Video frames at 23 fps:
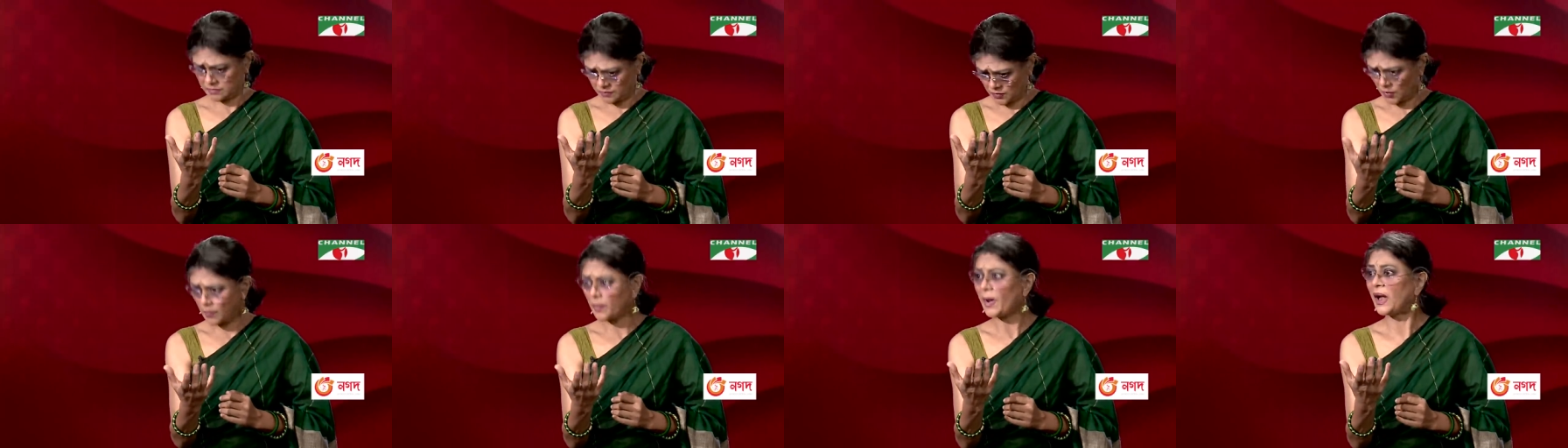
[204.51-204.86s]

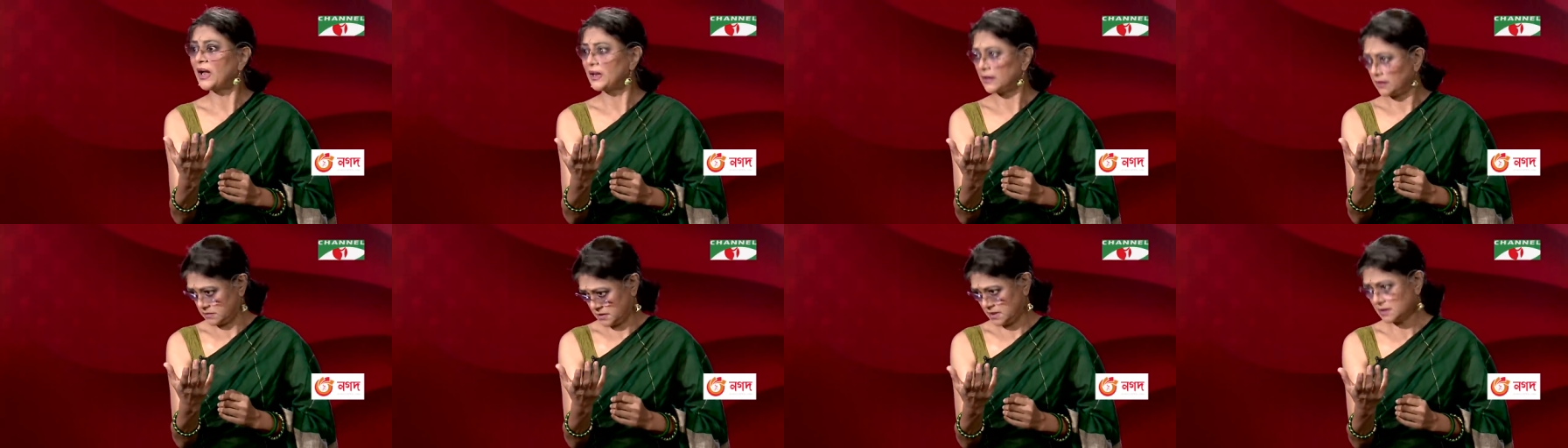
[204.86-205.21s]

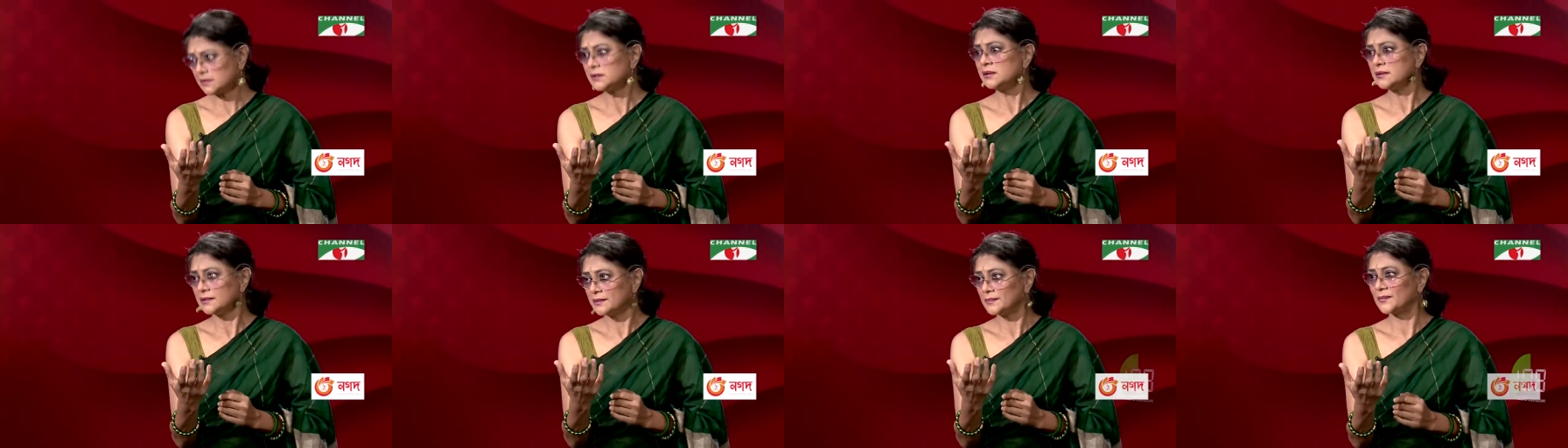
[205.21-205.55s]
মোবাইল হ্যাঁ
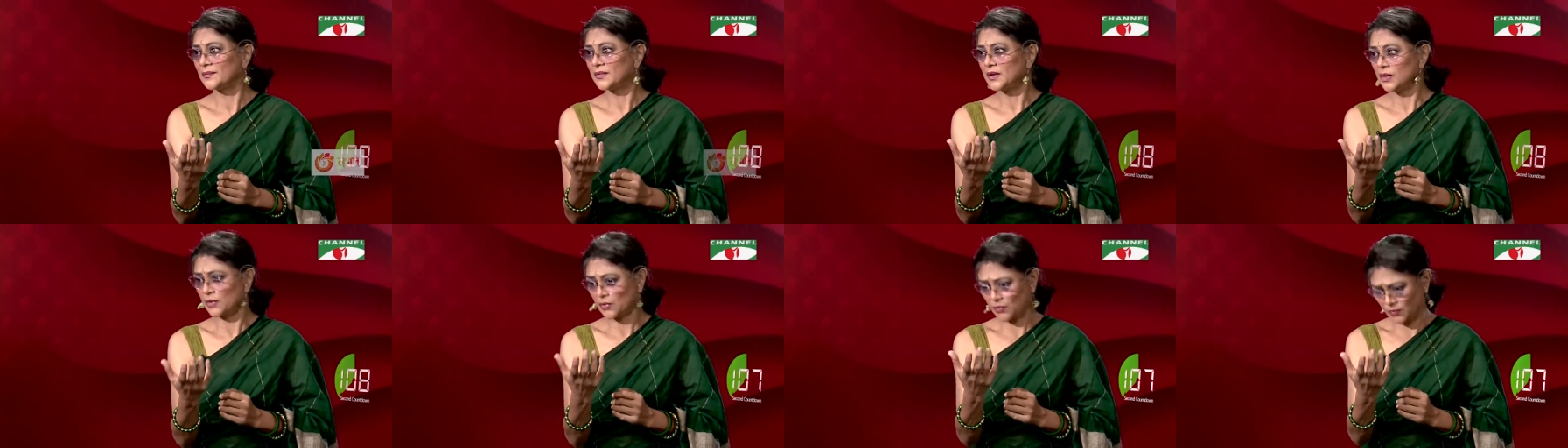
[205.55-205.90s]

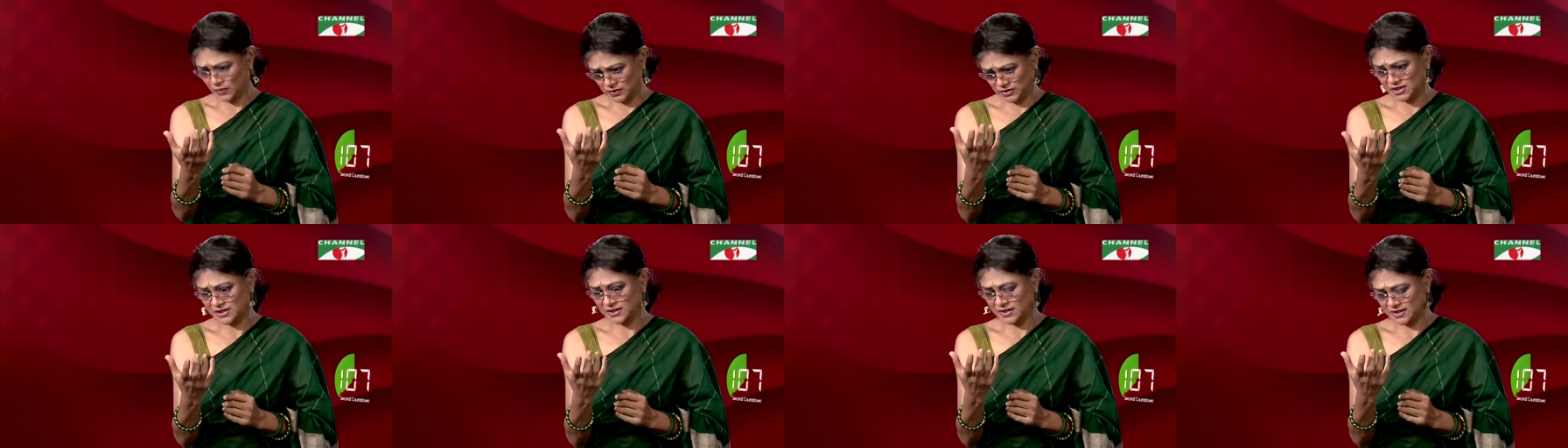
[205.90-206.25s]
ইউর
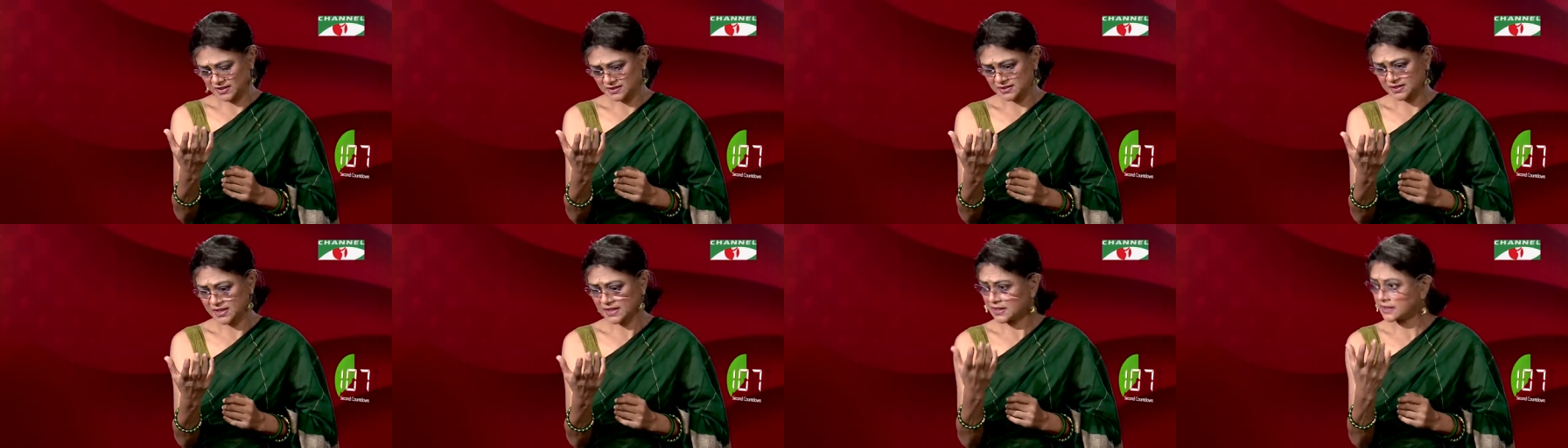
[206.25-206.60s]
ওয়াচিং
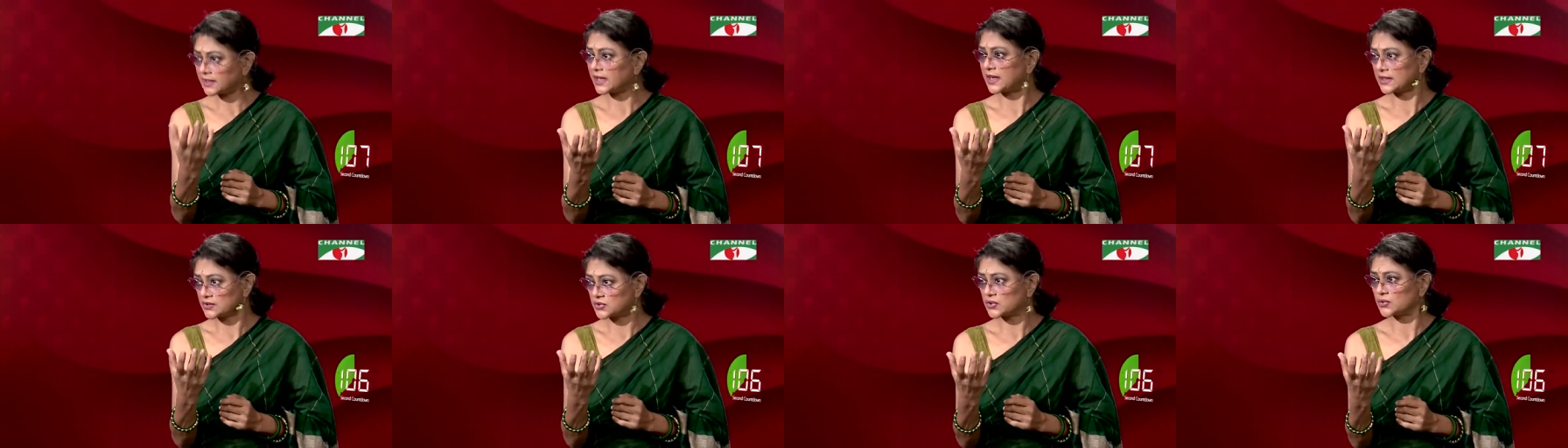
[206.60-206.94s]
দিস এটা
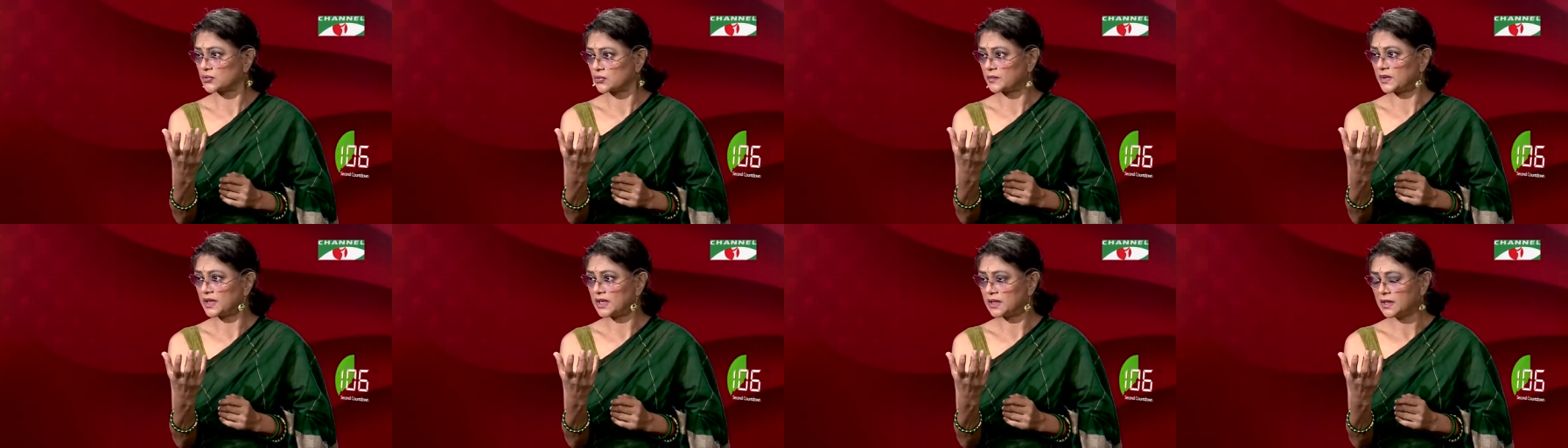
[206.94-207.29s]
দেখছো
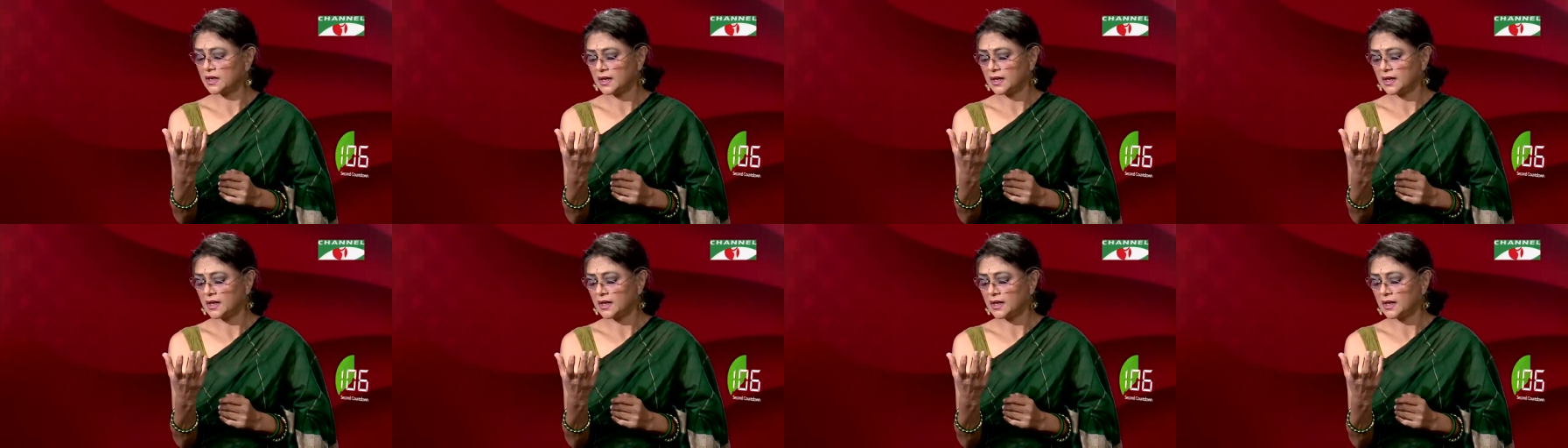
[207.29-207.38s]
তুমি